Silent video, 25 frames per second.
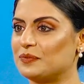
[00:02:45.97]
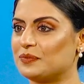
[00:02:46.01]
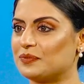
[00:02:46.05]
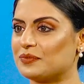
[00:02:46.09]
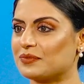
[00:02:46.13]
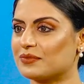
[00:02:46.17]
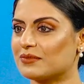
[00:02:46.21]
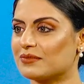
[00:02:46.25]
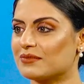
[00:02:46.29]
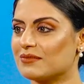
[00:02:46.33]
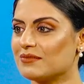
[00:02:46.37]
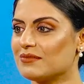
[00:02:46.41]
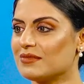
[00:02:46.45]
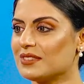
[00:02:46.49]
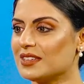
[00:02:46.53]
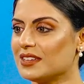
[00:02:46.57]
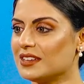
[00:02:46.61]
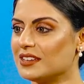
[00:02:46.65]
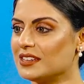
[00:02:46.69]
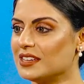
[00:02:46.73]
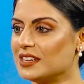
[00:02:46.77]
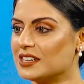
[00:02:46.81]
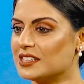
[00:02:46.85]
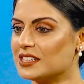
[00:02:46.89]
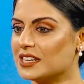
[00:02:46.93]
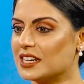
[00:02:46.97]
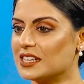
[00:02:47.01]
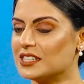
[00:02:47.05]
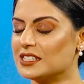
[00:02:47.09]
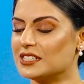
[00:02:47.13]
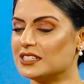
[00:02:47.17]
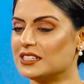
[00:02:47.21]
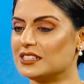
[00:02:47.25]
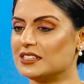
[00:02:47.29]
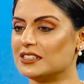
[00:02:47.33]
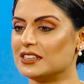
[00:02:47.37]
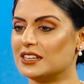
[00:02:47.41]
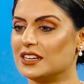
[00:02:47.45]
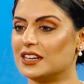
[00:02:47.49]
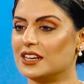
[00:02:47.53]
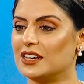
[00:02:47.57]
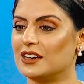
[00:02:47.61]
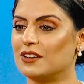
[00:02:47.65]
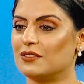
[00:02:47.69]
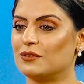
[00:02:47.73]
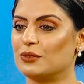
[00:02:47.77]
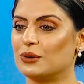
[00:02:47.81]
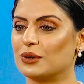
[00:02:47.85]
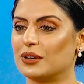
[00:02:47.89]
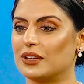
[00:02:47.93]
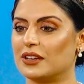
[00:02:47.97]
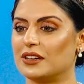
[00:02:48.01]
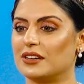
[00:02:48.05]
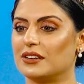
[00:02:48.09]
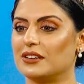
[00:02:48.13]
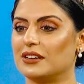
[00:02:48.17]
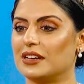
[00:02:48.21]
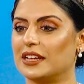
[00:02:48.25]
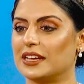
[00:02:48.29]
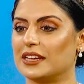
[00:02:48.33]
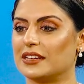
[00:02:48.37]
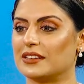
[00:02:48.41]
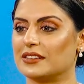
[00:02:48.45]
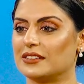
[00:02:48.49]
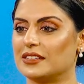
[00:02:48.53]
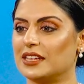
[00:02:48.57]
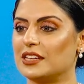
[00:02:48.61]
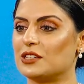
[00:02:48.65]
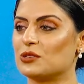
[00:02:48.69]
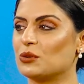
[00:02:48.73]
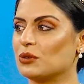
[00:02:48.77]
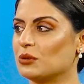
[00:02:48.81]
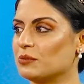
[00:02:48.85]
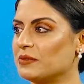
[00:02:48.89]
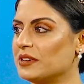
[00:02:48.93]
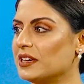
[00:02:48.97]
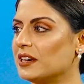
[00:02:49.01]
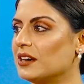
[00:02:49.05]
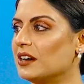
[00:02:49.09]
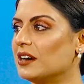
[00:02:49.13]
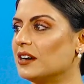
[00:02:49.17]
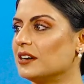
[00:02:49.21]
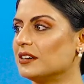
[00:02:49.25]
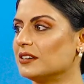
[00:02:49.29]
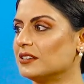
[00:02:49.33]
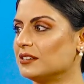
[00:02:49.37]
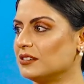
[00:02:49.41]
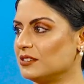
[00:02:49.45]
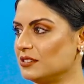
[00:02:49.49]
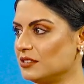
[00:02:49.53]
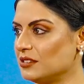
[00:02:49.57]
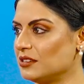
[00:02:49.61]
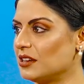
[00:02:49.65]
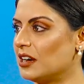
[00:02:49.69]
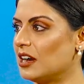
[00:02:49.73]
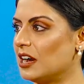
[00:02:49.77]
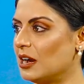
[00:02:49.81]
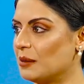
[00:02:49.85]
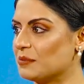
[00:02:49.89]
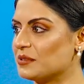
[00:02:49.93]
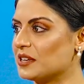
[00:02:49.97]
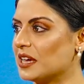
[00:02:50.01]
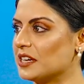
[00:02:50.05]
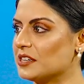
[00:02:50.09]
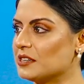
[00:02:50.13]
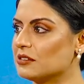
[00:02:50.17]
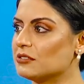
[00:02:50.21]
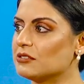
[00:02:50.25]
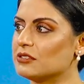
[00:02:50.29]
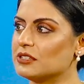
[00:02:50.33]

um, ये टाइटल वो के लाइक दे टोल्ड मी हाँ आप टाइटल